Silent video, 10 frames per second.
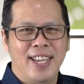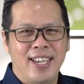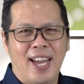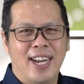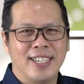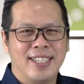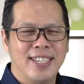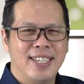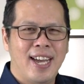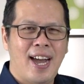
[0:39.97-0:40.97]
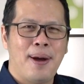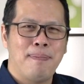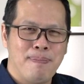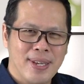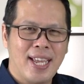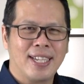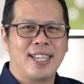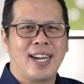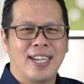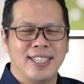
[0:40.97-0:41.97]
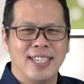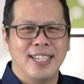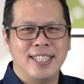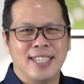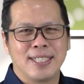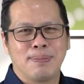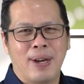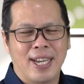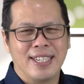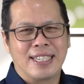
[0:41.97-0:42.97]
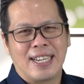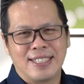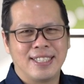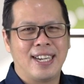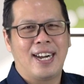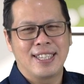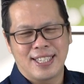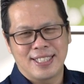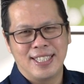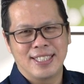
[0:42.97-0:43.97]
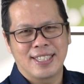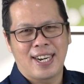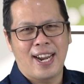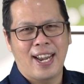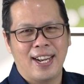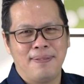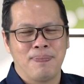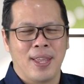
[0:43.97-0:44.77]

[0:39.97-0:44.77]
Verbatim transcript: yang dia menyatakan dirinya sebagai raja atas Israel.